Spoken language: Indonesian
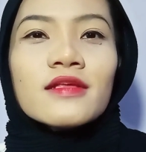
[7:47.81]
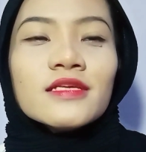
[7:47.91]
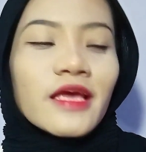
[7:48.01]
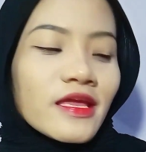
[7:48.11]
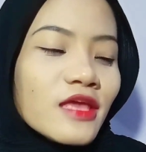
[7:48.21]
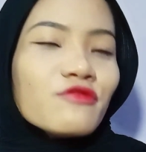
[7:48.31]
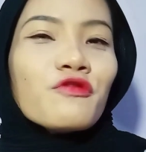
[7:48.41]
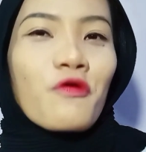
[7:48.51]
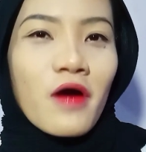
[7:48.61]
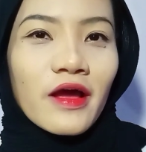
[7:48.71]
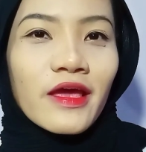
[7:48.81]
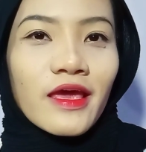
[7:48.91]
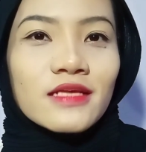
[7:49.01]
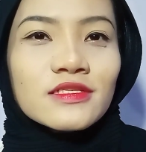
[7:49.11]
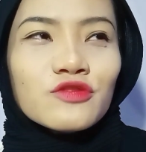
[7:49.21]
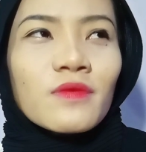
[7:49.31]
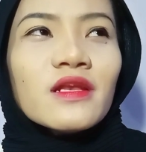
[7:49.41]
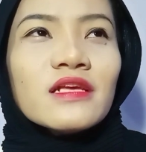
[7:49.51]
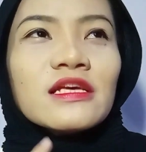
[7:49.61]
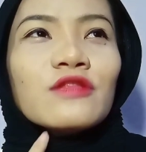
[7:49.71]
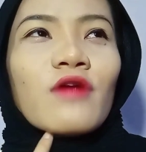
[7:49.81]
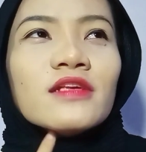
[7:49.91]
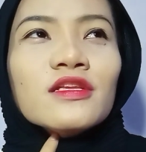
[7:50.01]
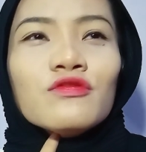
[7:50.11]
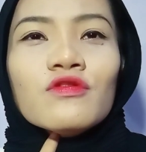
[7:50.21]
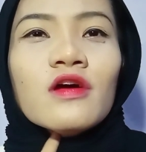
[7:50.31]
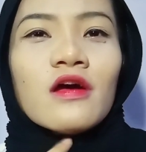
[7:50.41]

ada sih kayaknya itu doang ya guys cuman yang satu aja tuh